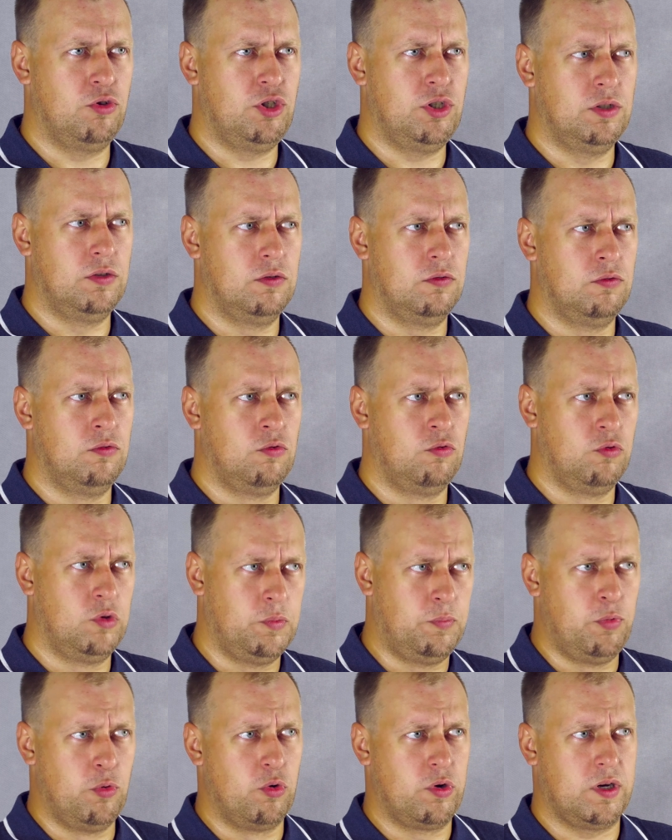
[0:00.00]
подключил
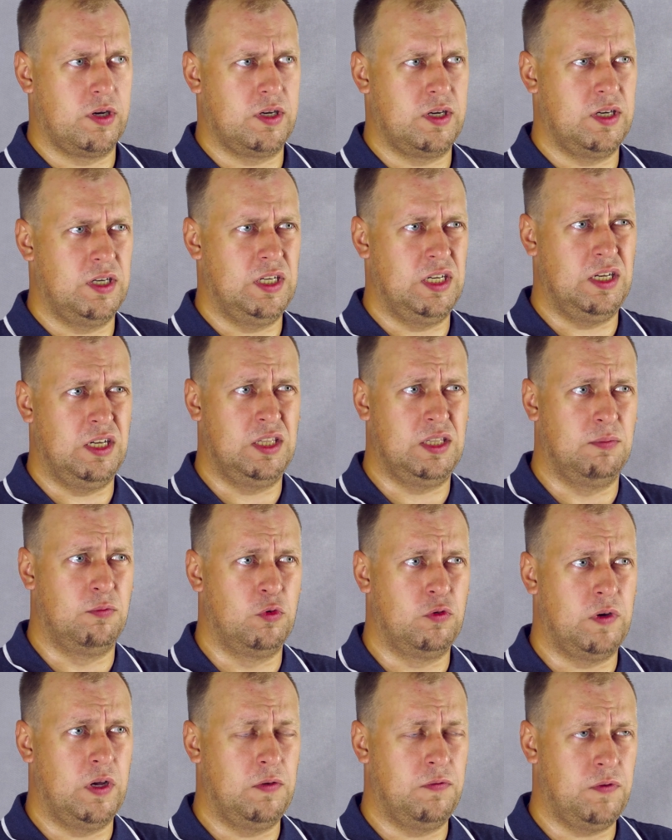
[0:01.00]
ноутбук к
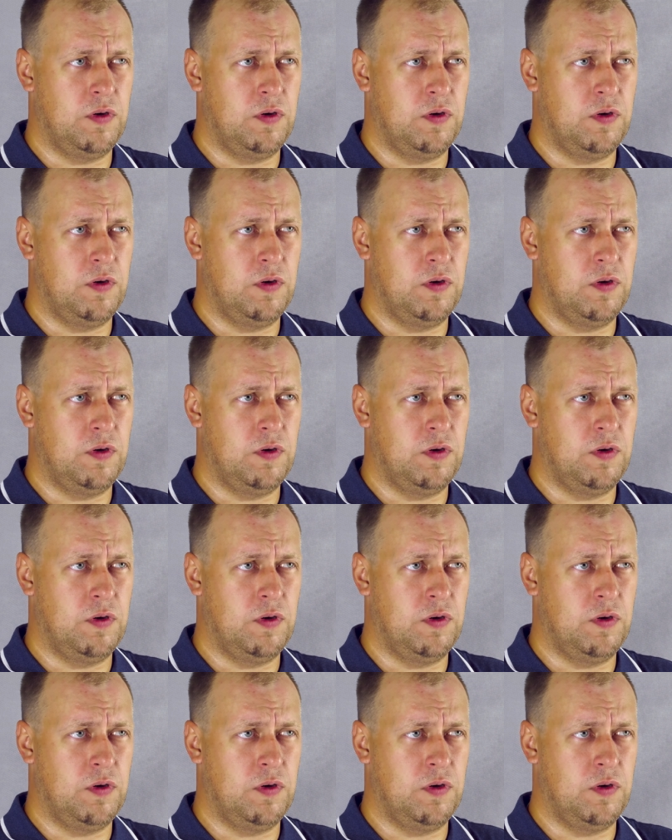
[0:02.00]
этому